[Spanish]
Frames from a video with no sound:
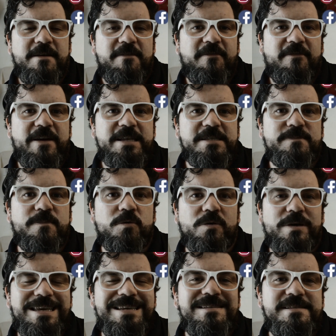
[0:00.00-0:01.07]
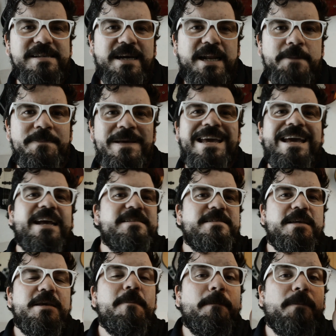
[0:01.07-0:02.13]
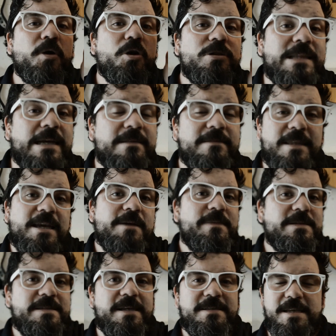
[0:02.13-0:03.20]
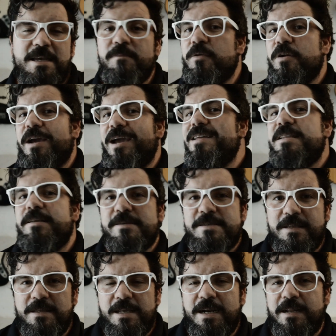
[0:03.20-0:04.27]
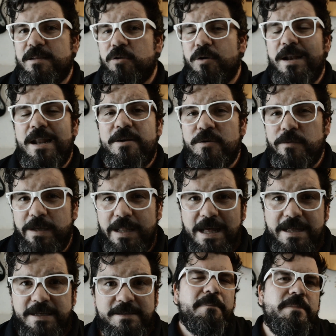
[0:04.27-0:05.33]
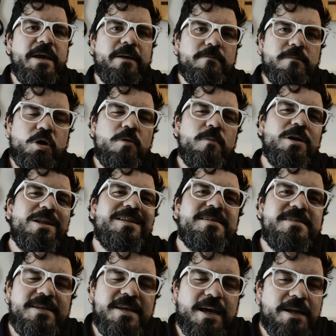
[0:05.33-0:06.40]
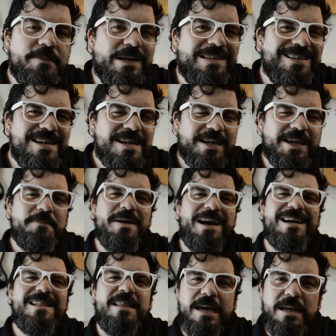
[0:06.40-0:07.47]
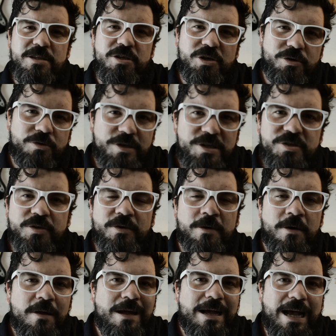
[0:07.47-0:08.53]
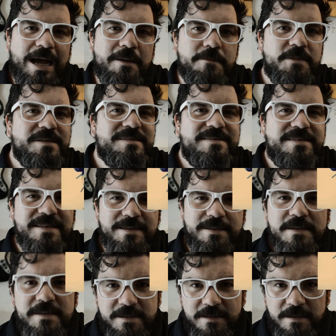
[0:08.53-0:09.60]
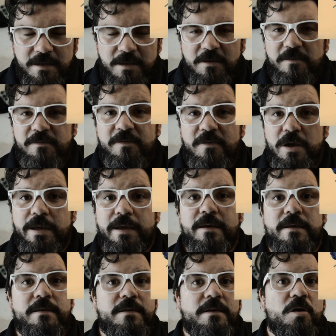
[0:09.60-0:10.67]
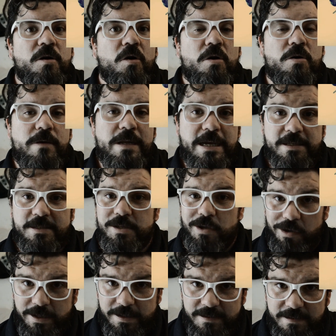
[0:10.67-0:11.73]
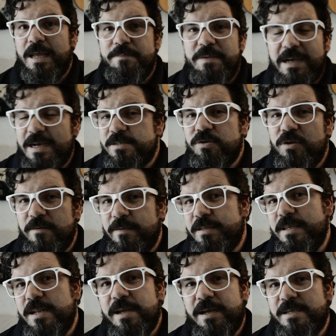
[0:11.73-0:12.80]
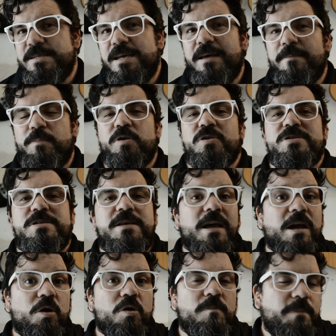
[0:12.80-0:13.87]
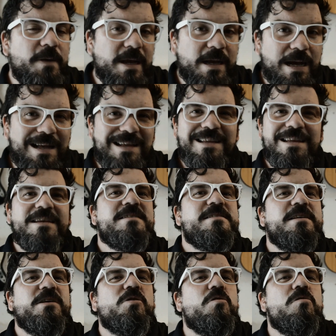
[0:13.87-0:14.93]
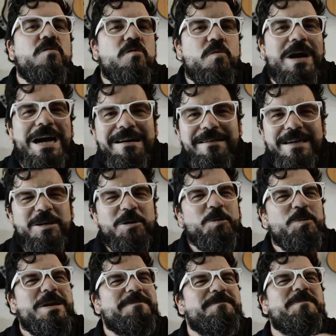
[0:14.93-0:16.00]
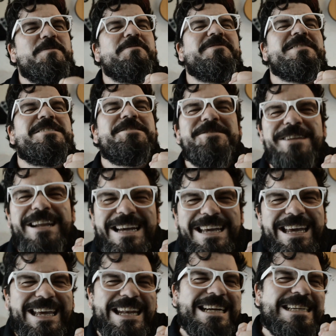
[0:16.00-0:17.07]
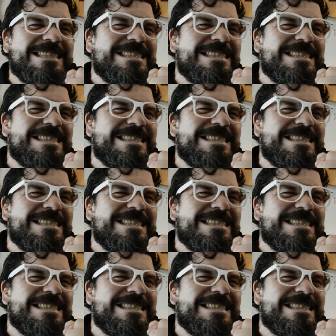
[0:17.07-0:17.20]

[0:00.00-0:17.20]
Facebook, Instagram. Es importante que me sigas ahí porque ahí te vas a enterar de todas las novedades. Bien, como les decía, la materia que más daño hizo a mi psiquis fue obligaciones. En mi caso, la materia que ya de por sí es compleja, se conjugaba con una profesora que era...